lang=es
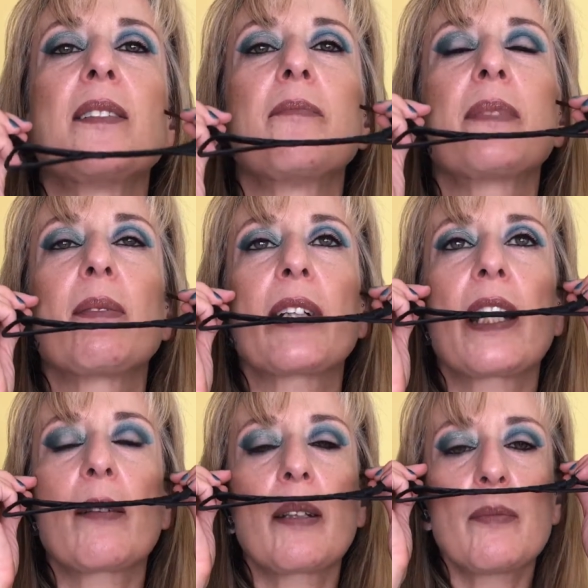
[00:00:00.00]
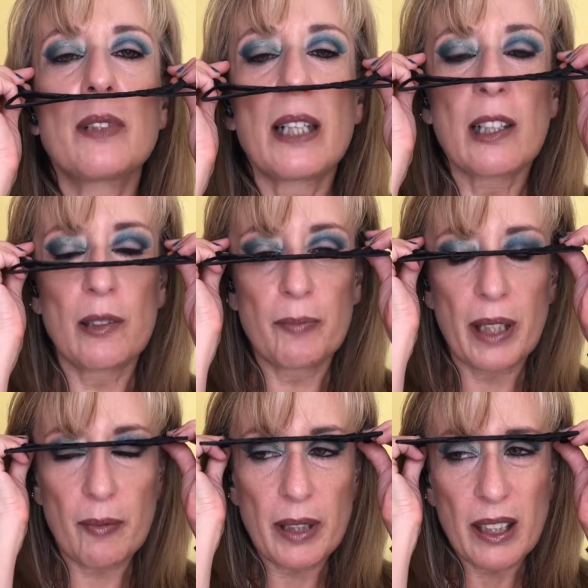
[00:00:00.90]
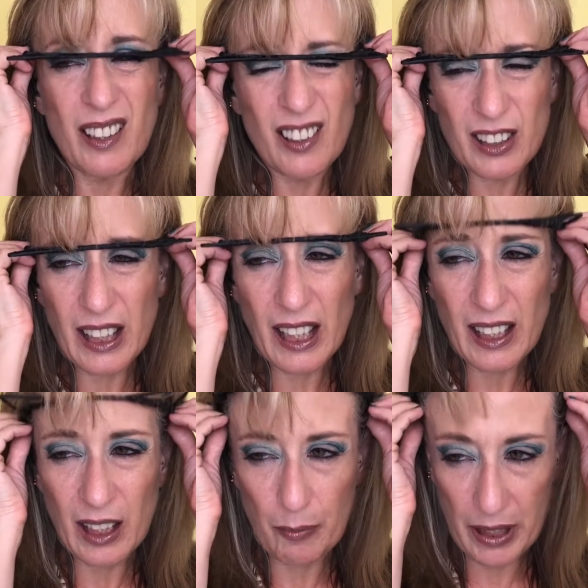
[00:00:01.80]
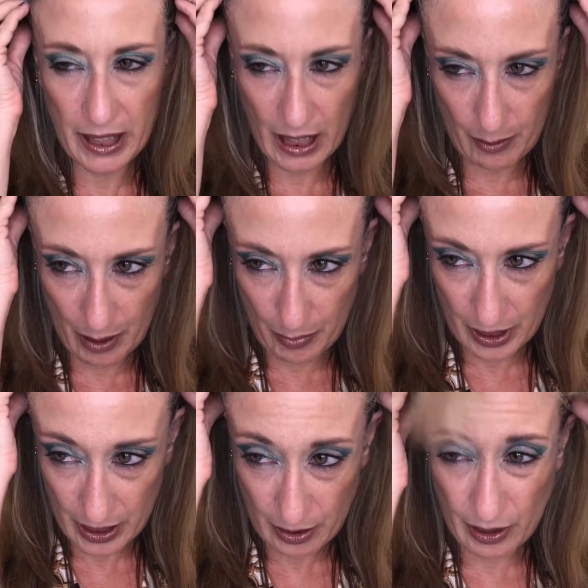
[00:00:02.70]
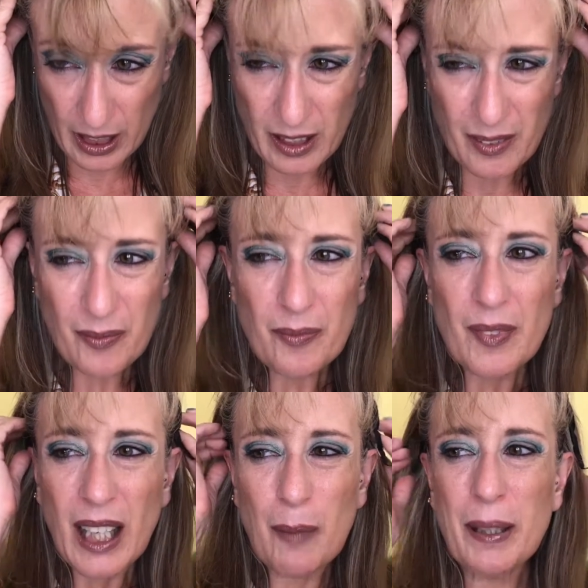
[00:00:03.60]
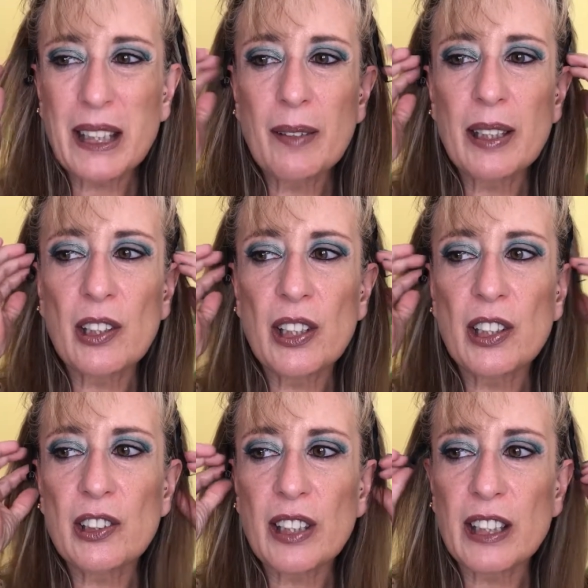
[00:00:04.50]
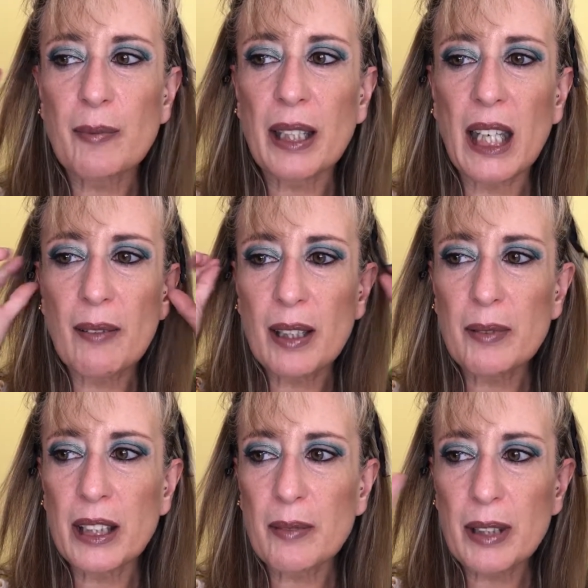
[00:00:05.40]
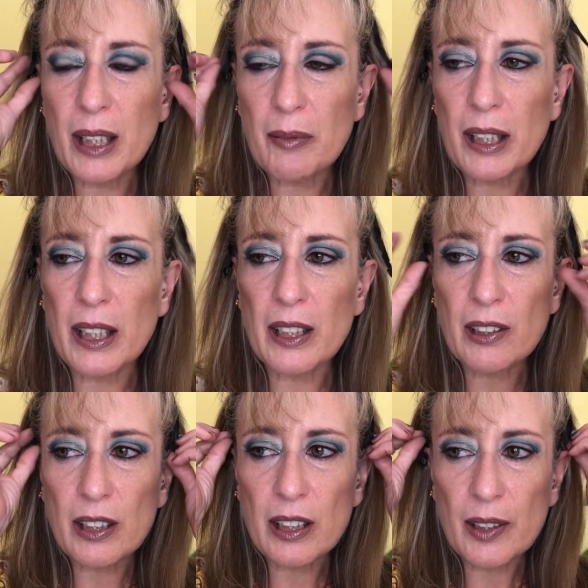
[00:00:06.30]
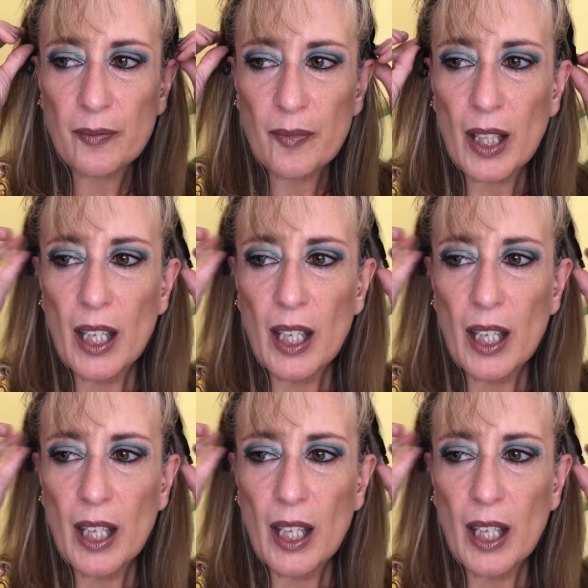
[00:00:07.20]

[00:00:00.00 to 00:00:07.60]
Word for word: Me voy ahora mismo a comprarme otra hiperdiadema porque esto es, aparte vergonzoso, que se me clava. Mira, se me queda por aquí esto así.